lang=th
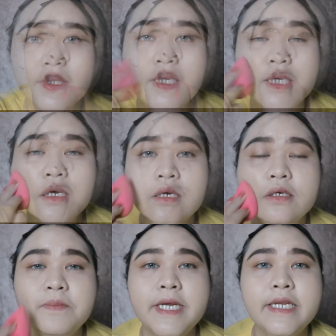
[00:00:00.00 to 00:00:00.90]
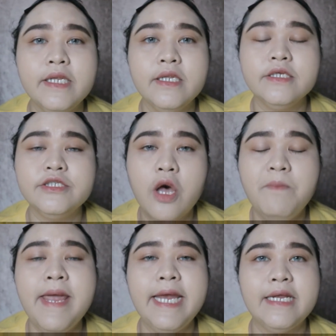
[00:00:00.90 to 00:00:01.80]
นี่ก็คือเป็นซอ
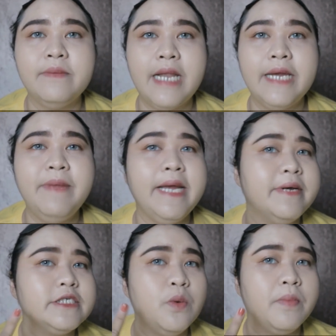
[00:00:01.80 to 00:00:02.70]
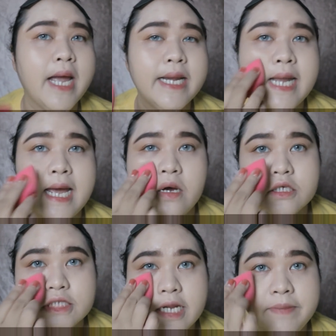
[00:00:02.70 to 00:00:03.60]
ฟเบดกับไลท์เบดผสมกันนะคะ
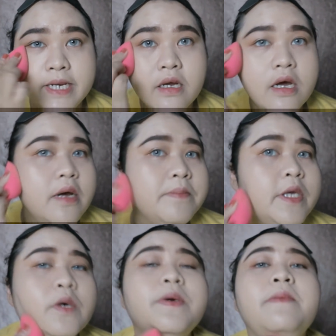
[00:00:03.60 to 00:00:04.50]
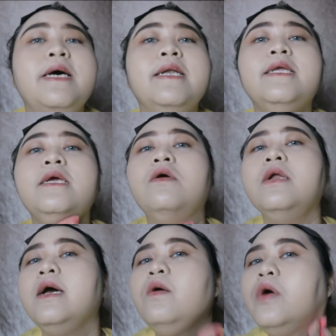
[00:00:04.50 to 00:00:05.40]
ก็จะได้เป็นผิวประมาณนี้ค่อ
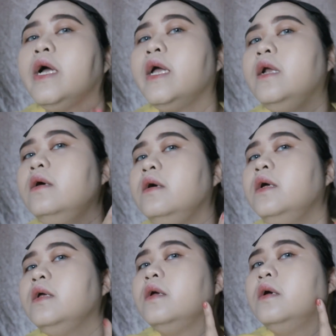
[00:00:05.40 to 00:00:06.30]
นข้างโอเคเลย